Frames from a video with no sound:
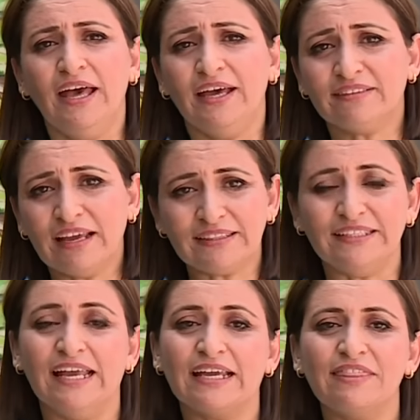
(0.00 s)

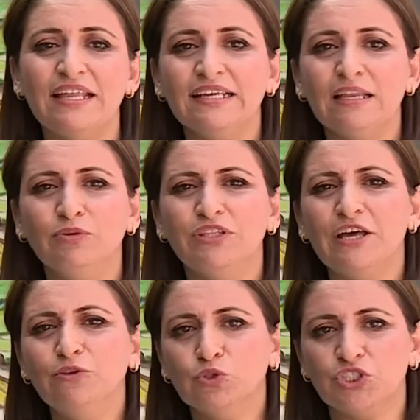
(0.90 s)
التغطية كذلك لابد
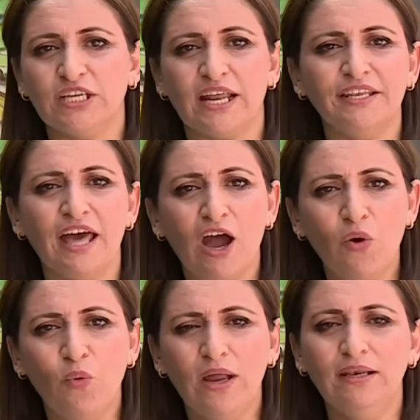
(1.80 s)
أن نشير أن
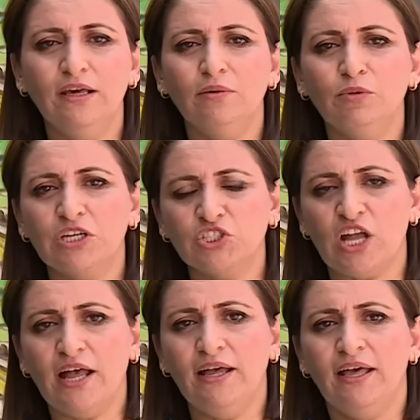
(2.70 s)
أول
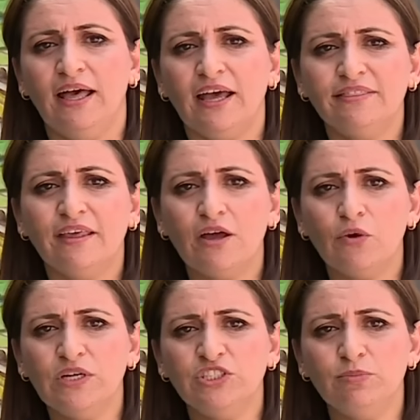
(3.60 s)
مرشح أدى
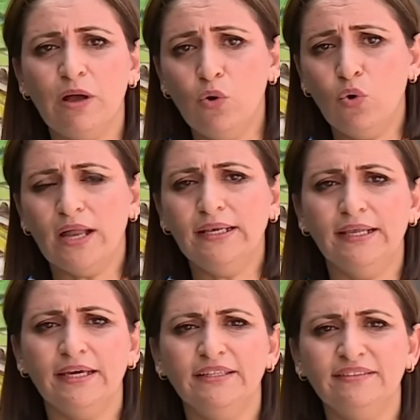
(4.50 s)
واجبه
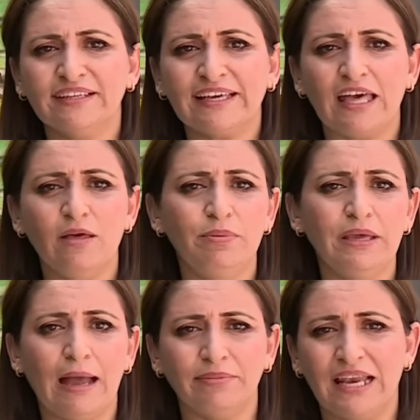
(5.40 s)

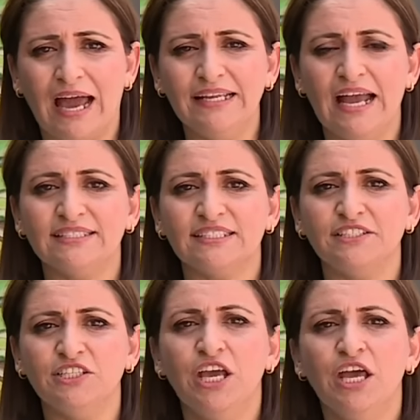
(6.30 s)
الانتخابي عبد العالي
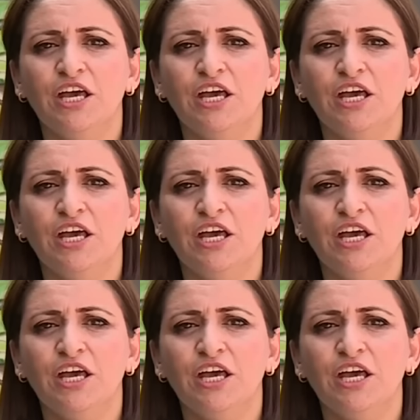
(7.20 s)
حسني